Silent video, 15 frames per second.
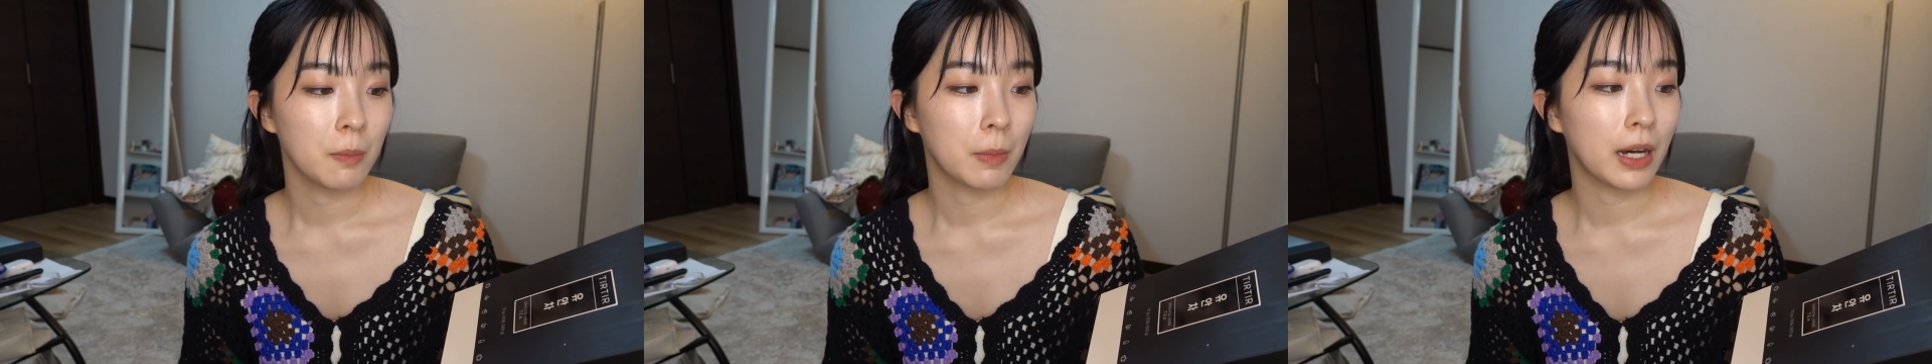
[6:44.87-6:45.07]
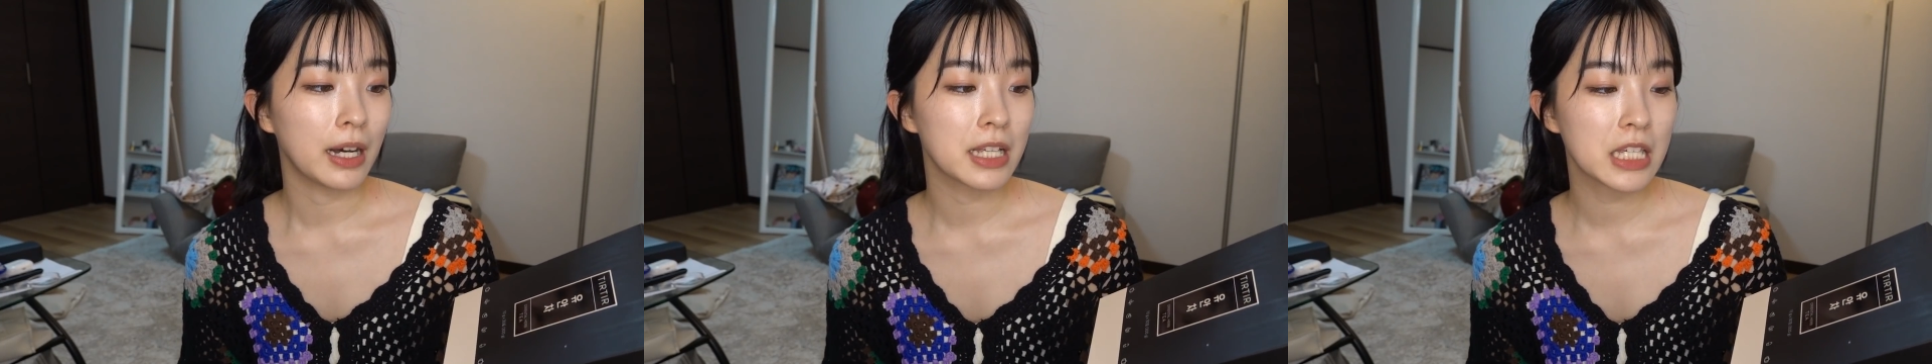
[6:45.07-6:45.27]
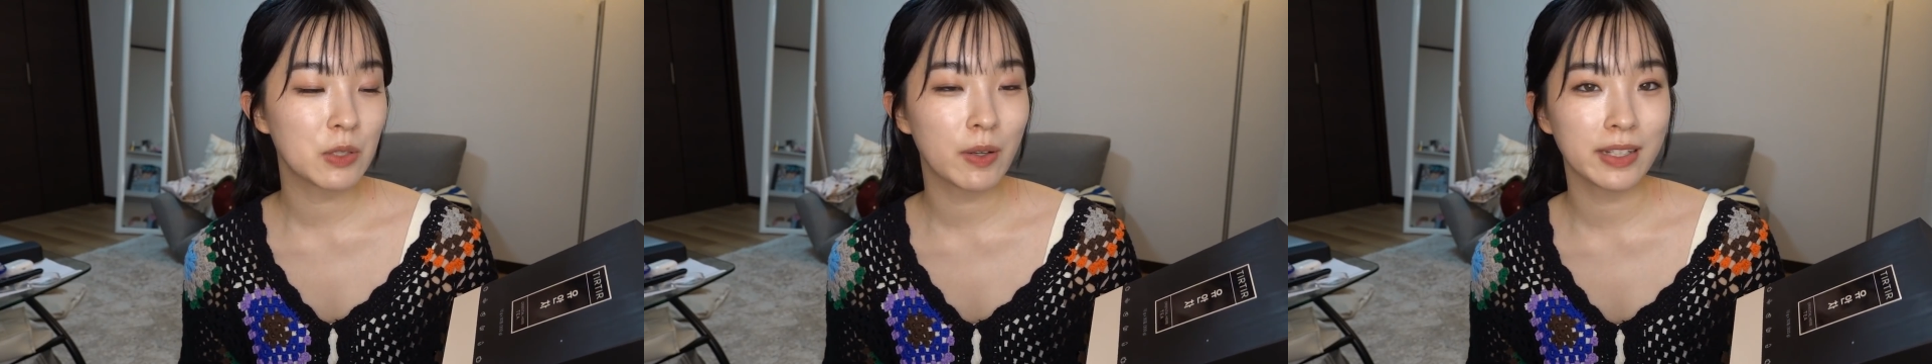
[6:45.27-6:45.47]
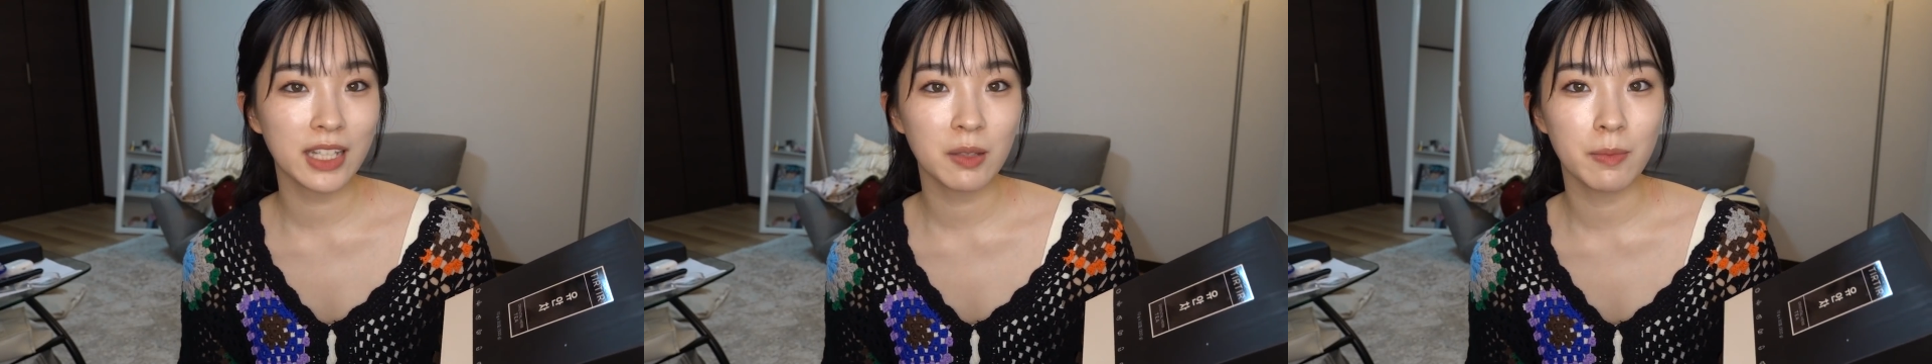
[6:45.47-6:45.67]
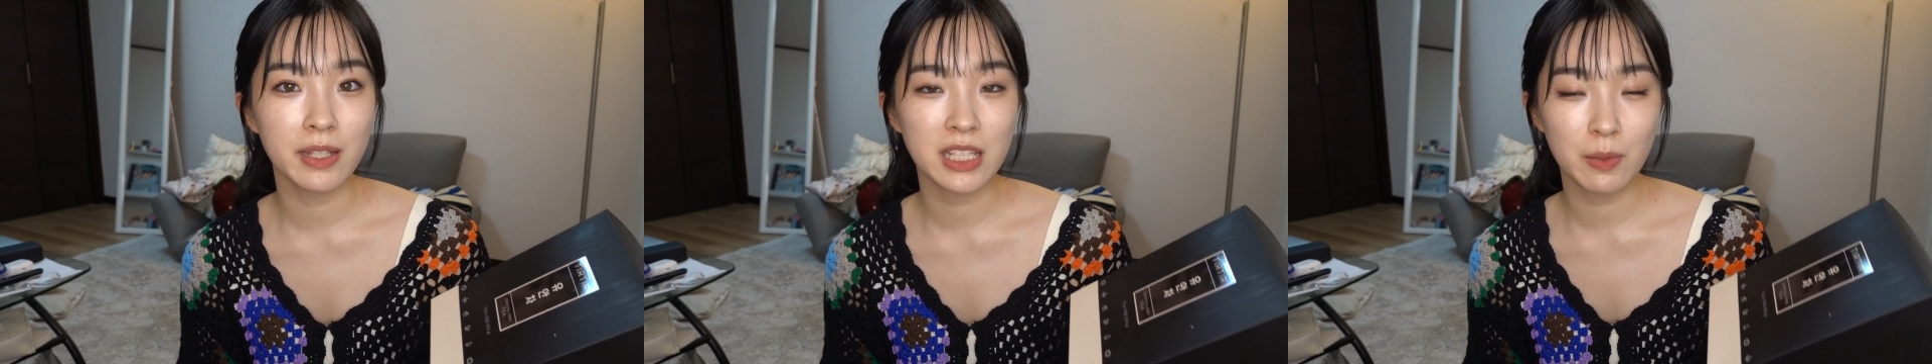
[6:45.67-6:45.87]
まあ味は
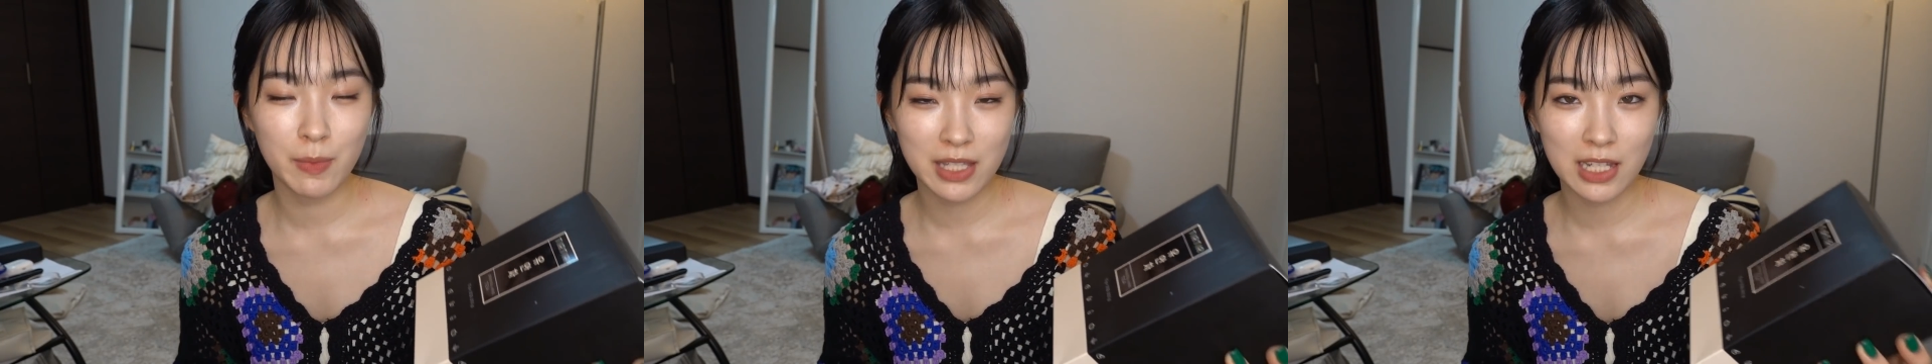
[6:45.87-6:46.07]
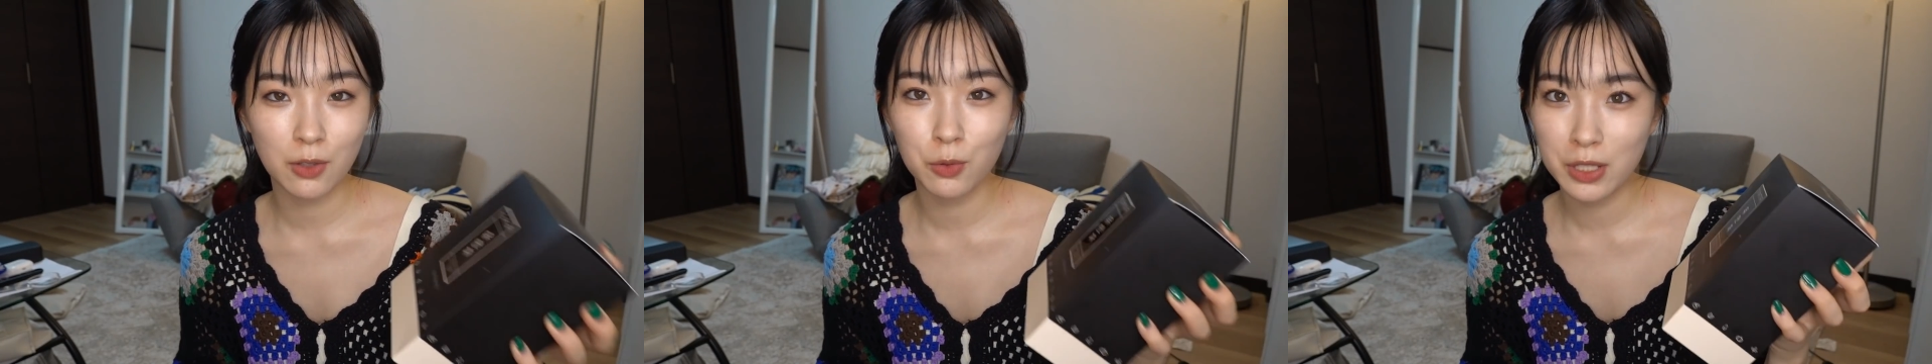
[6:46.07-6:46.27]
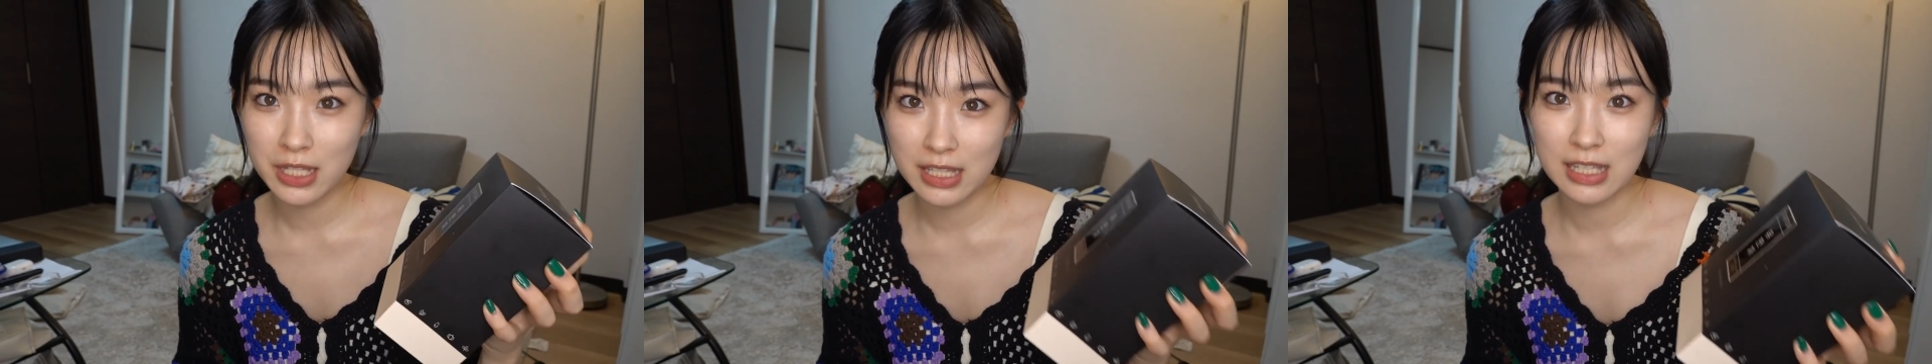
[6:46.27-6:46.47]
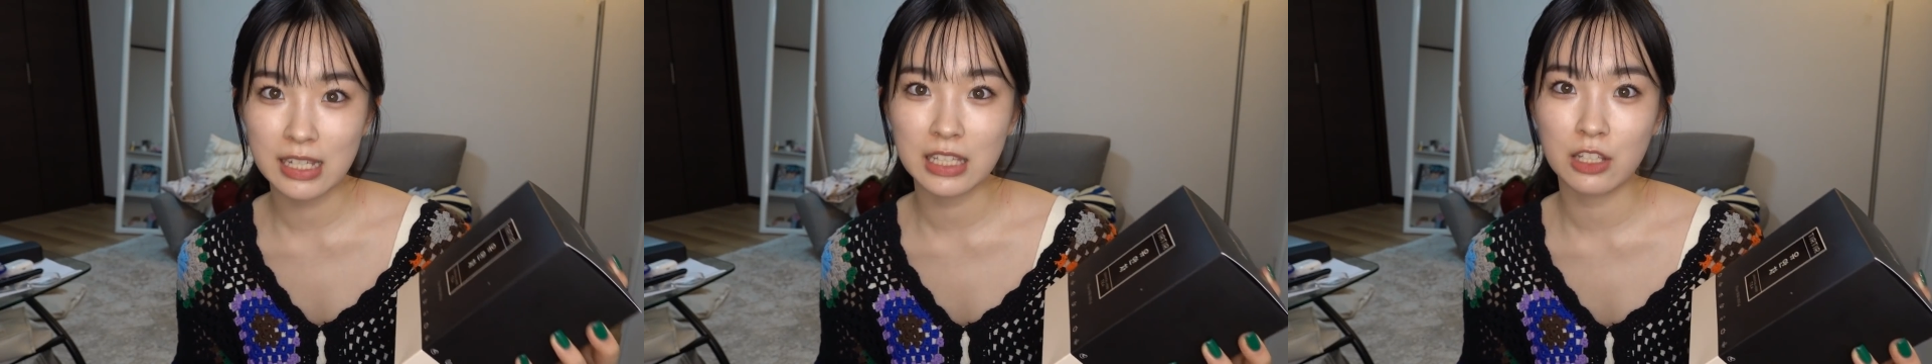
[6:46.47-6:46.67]
ね、めちゃめちゃ美味し